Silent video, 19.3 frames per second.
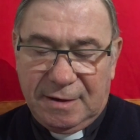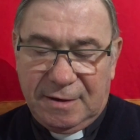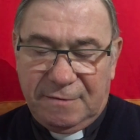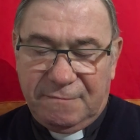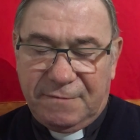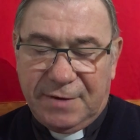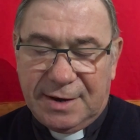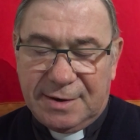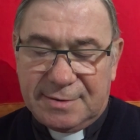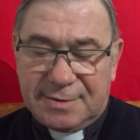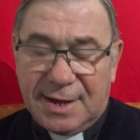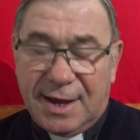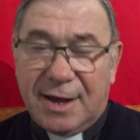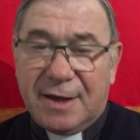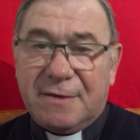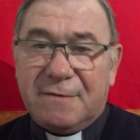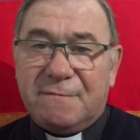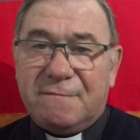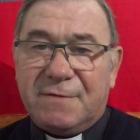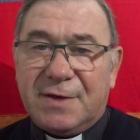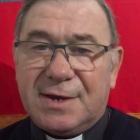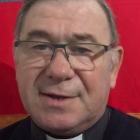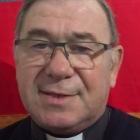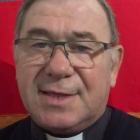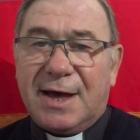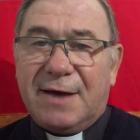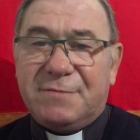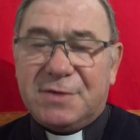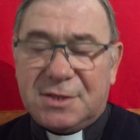in verità, in
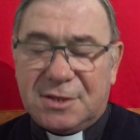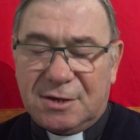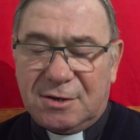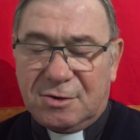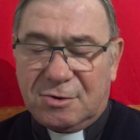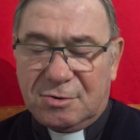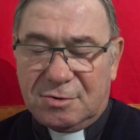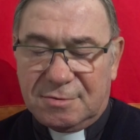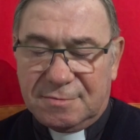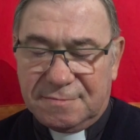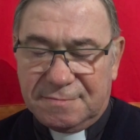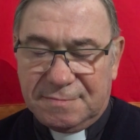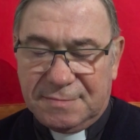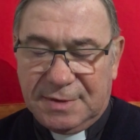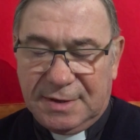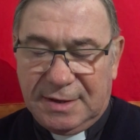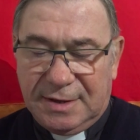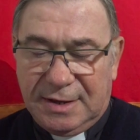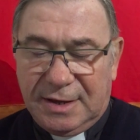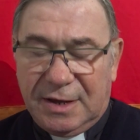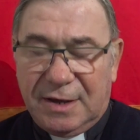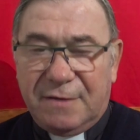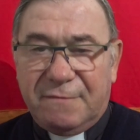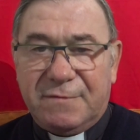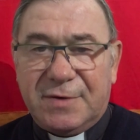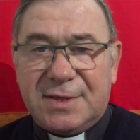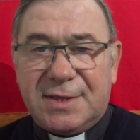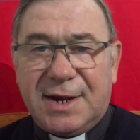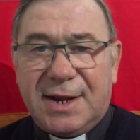verità vi dico,
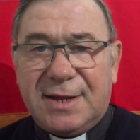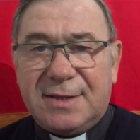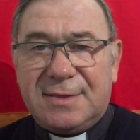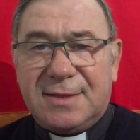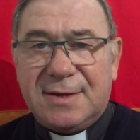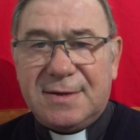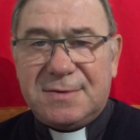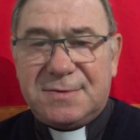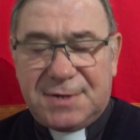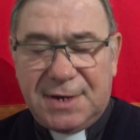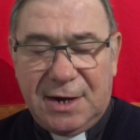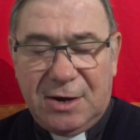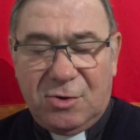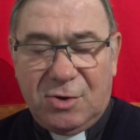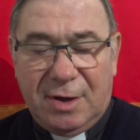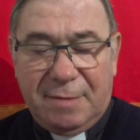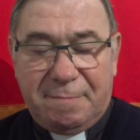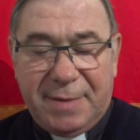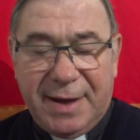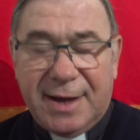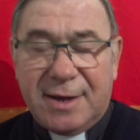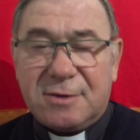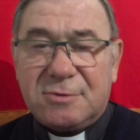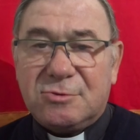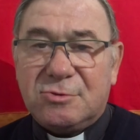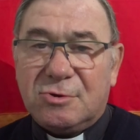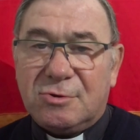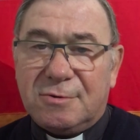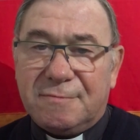vedrete il cielo
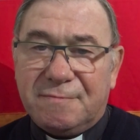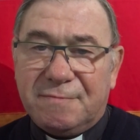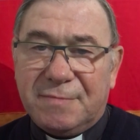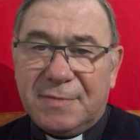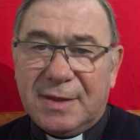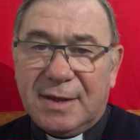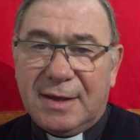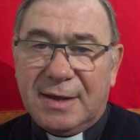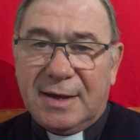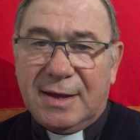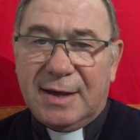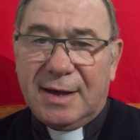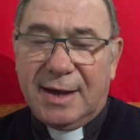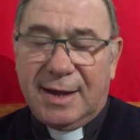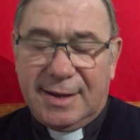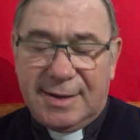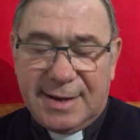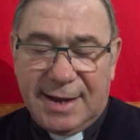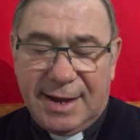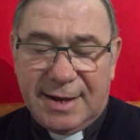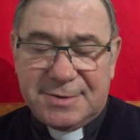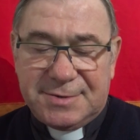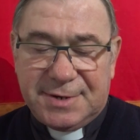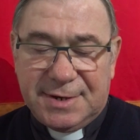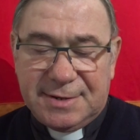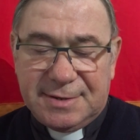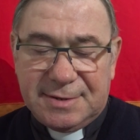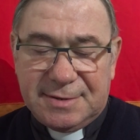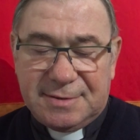aperto e gli
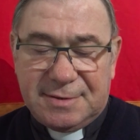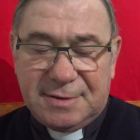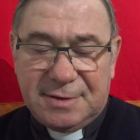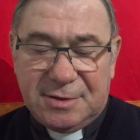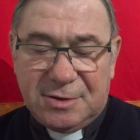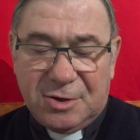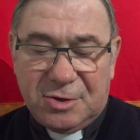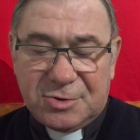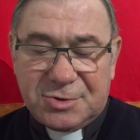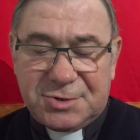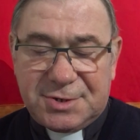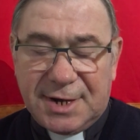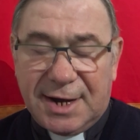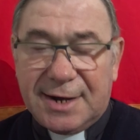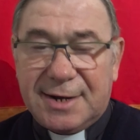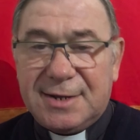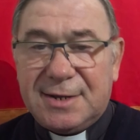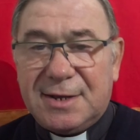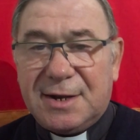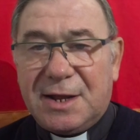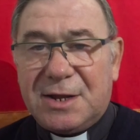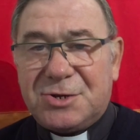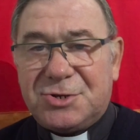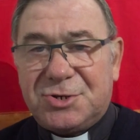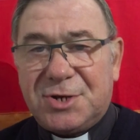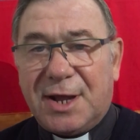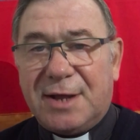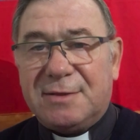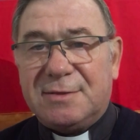angeli di Dio salire e
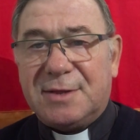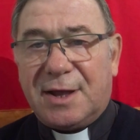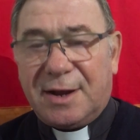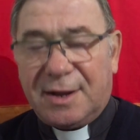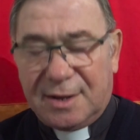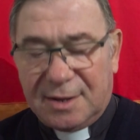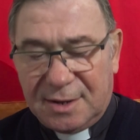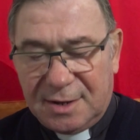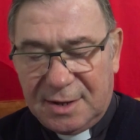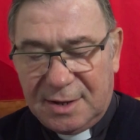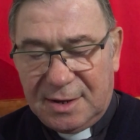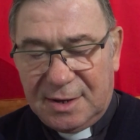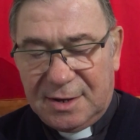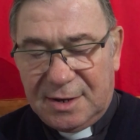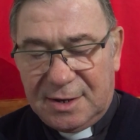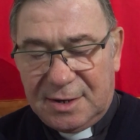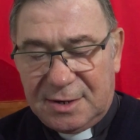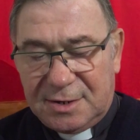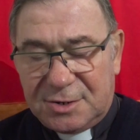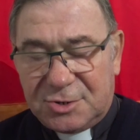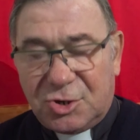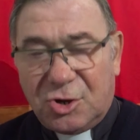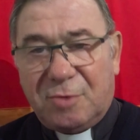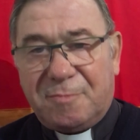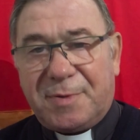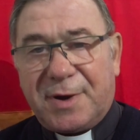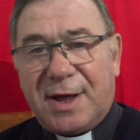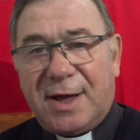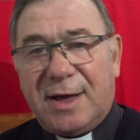scendere
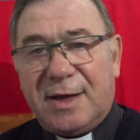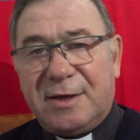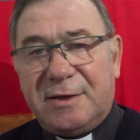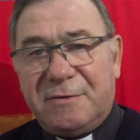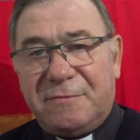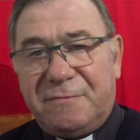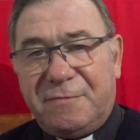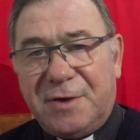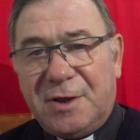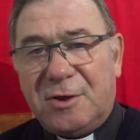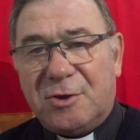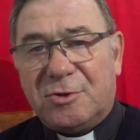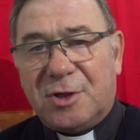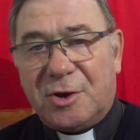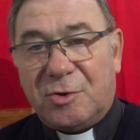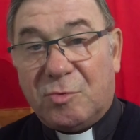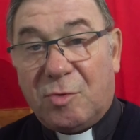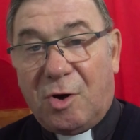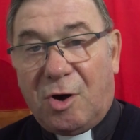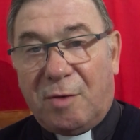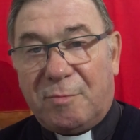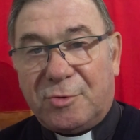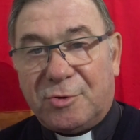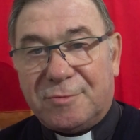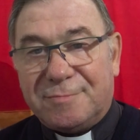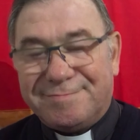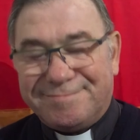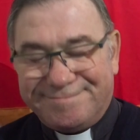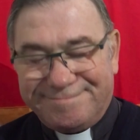sopra il figlio
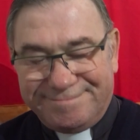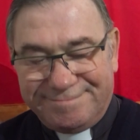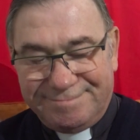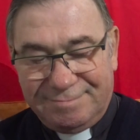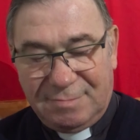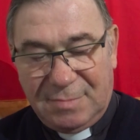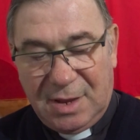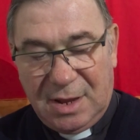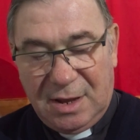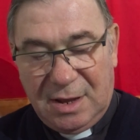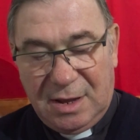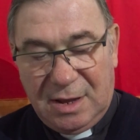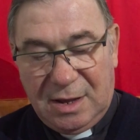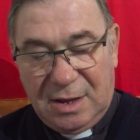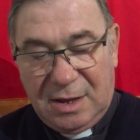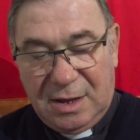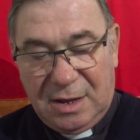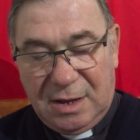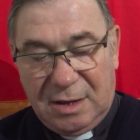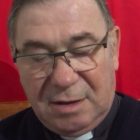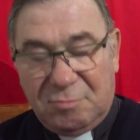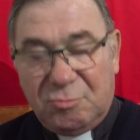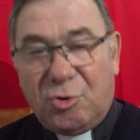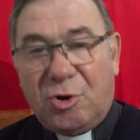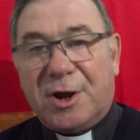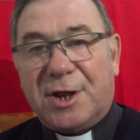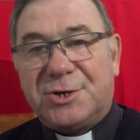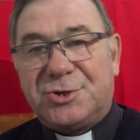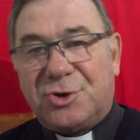dell'uomo.
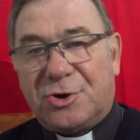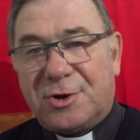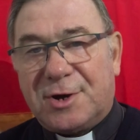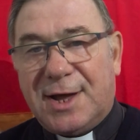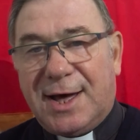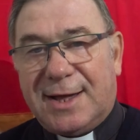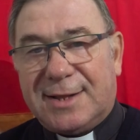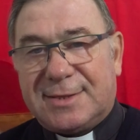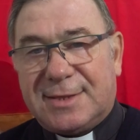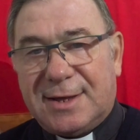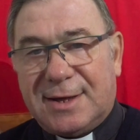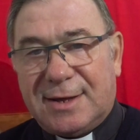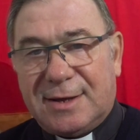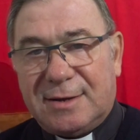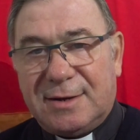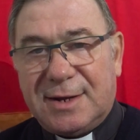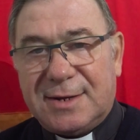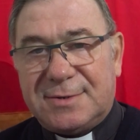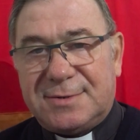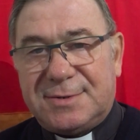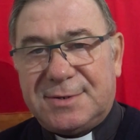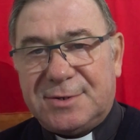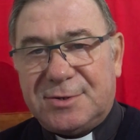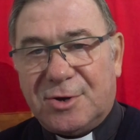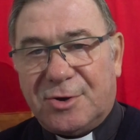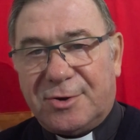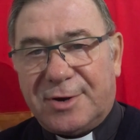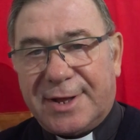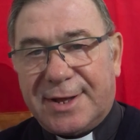Buona giornata nel
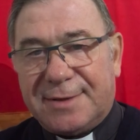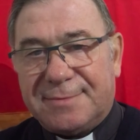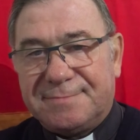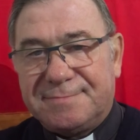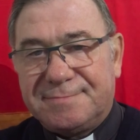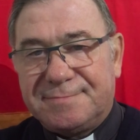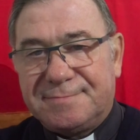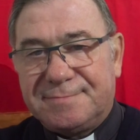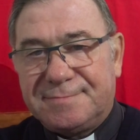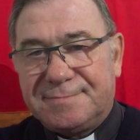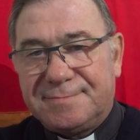Signore.